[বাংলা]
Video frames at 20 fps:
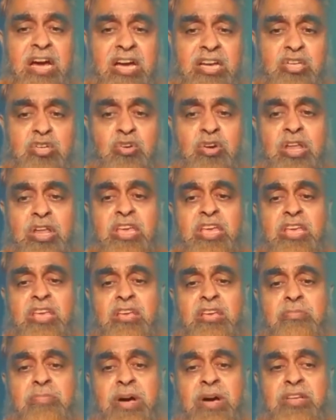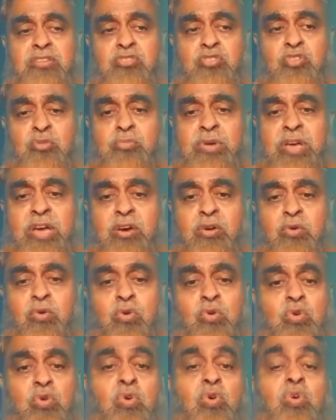আসলেই বাস্তবে
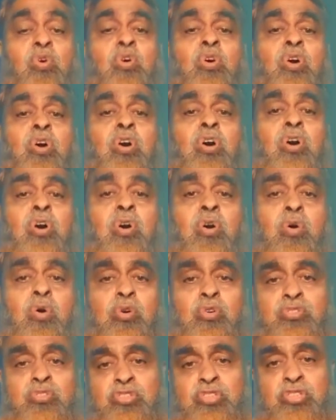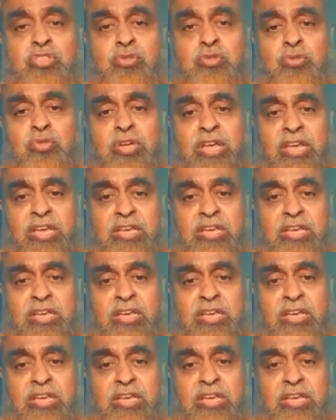কোনো অস্তিত্ব নেই